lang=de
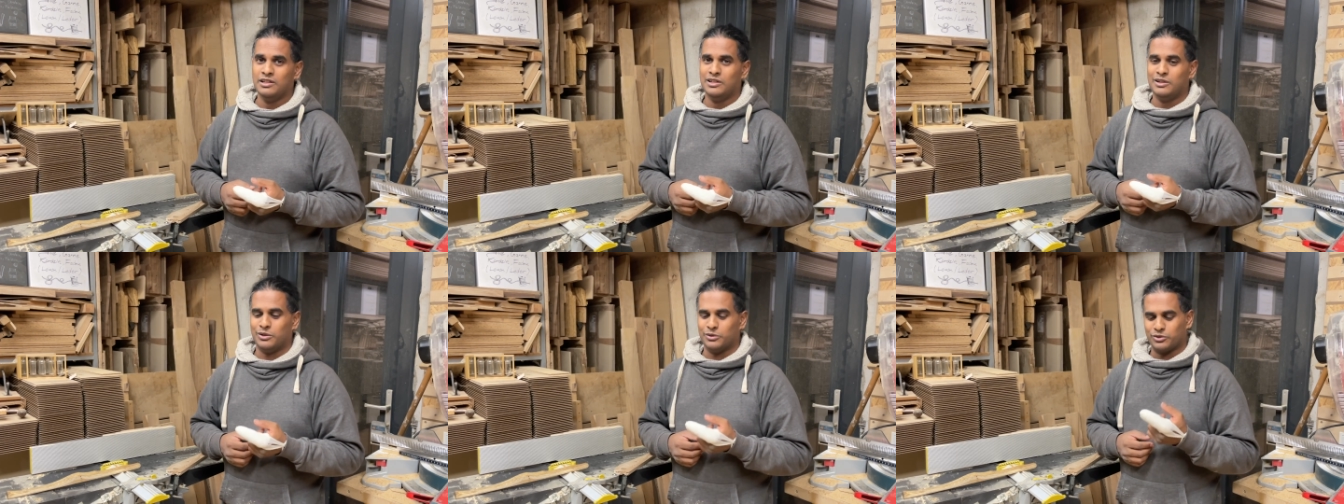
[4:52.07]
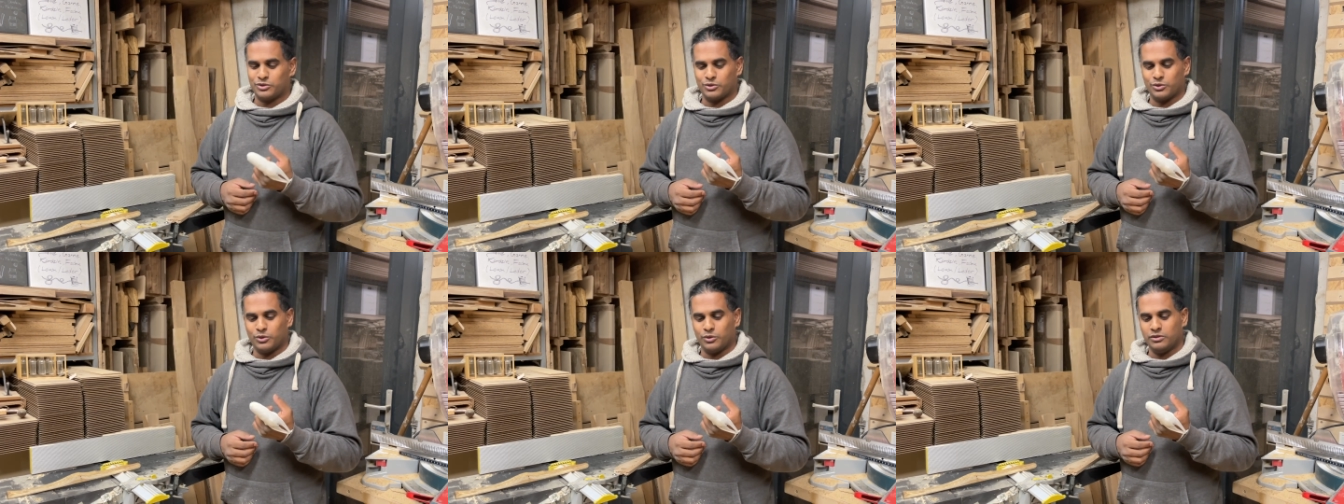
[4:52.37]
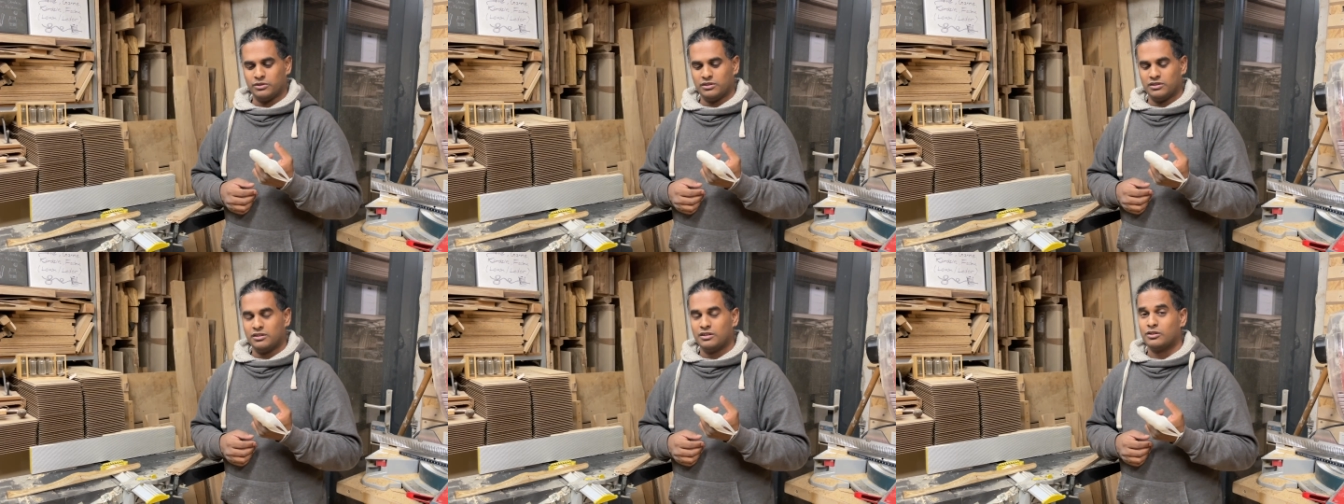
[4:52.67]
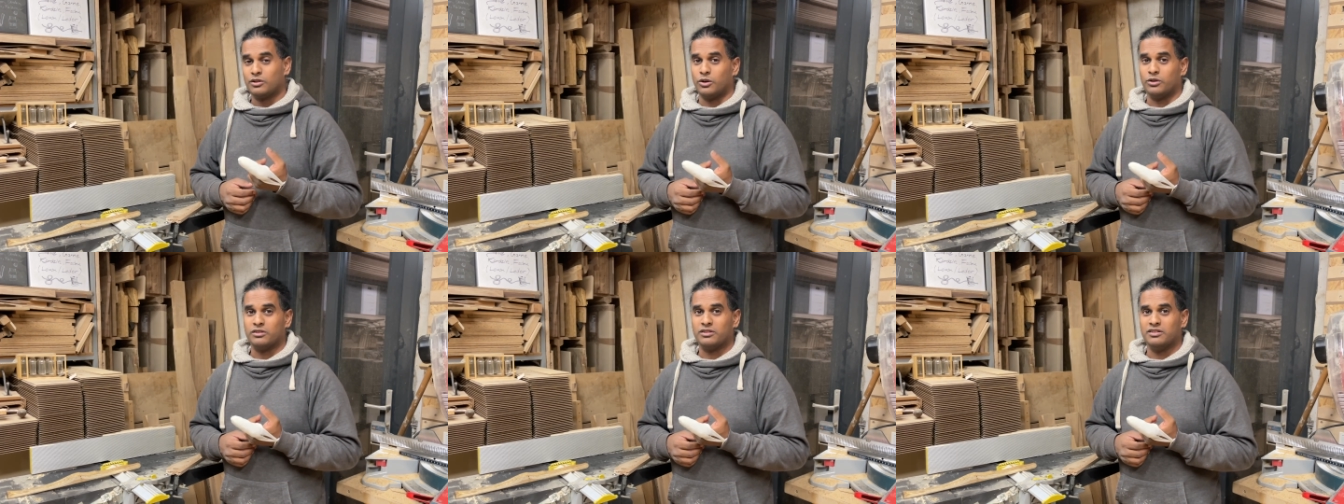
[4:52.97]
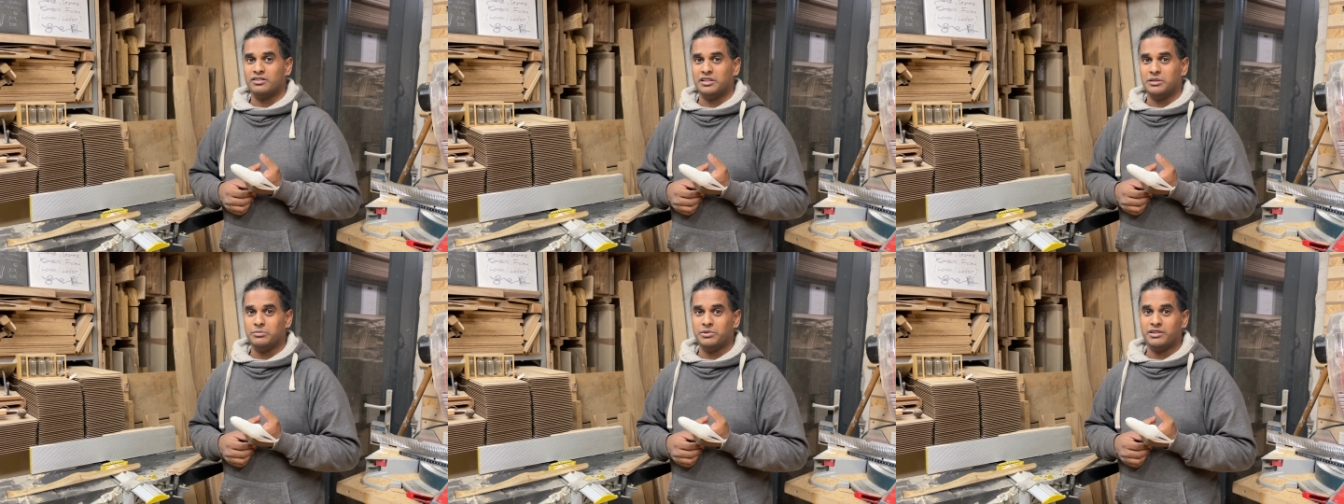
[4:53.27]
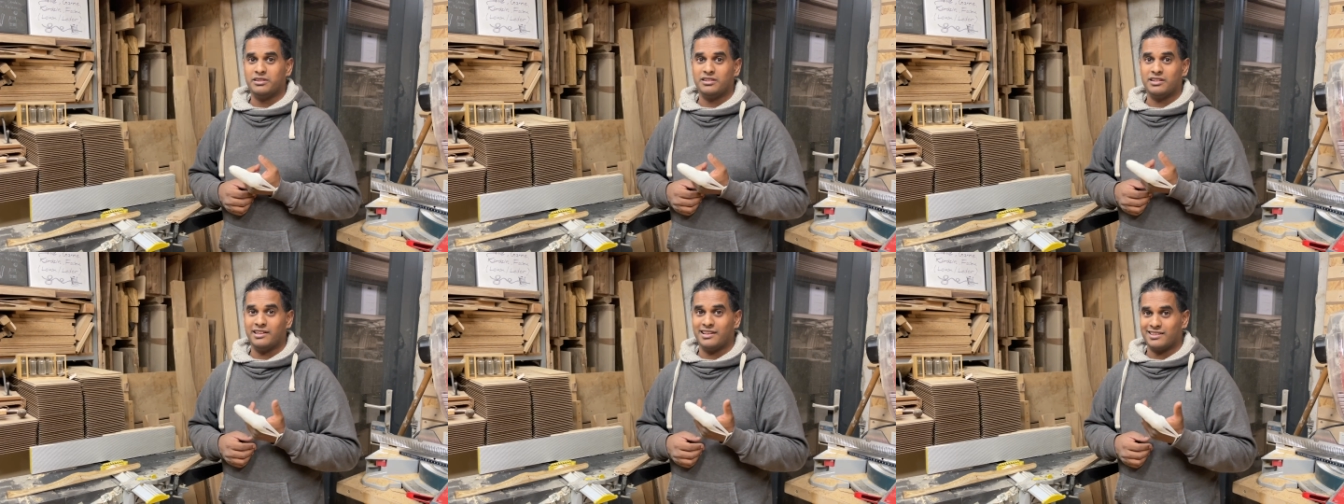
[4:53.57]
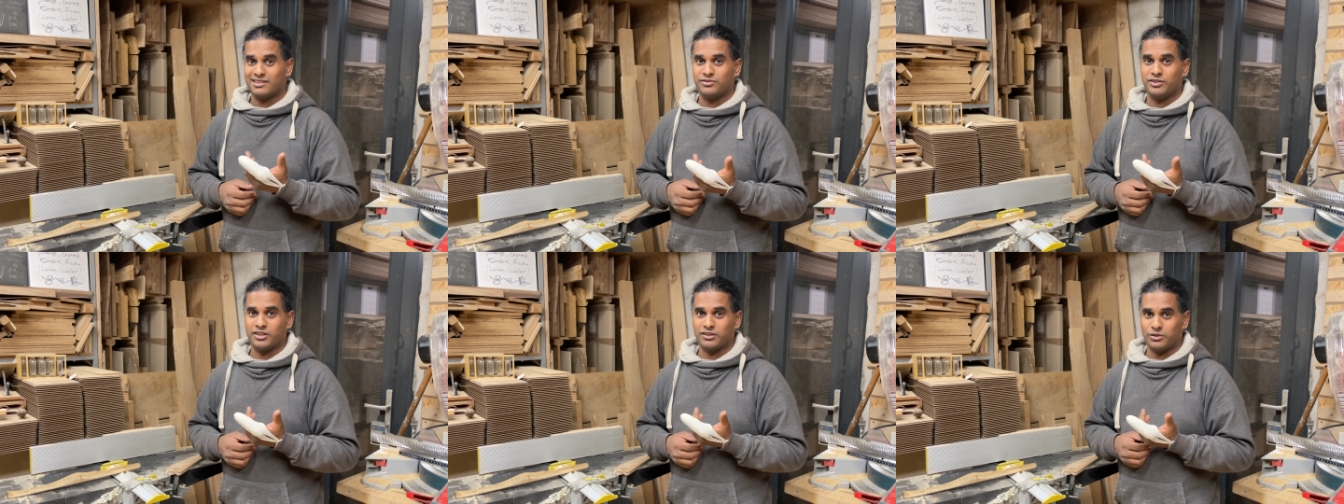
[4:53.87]
und so konnten die mich
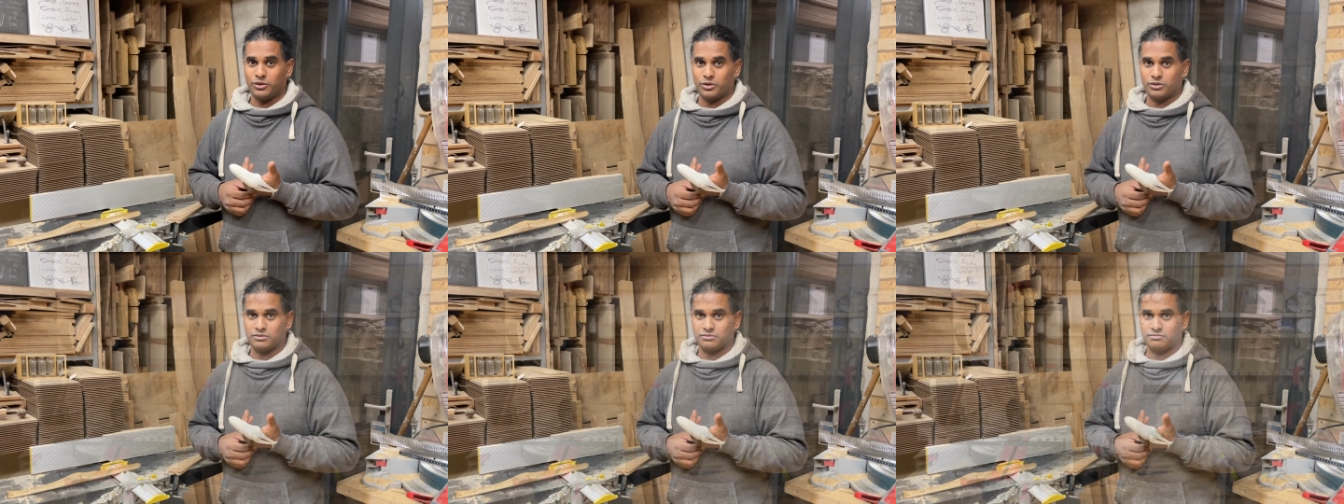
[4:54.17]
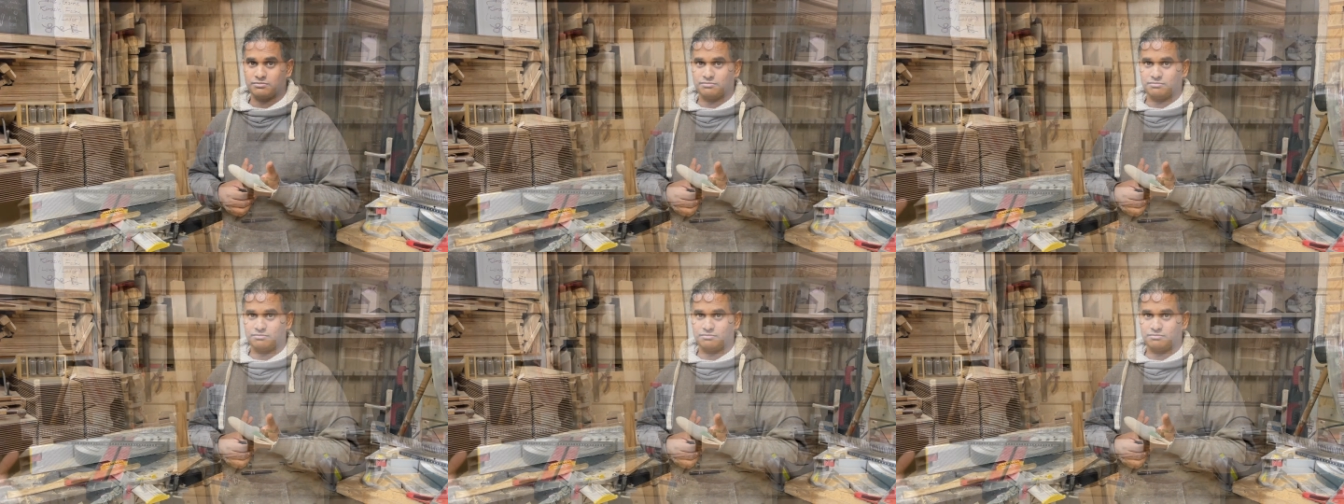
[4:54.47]
erst versorgen.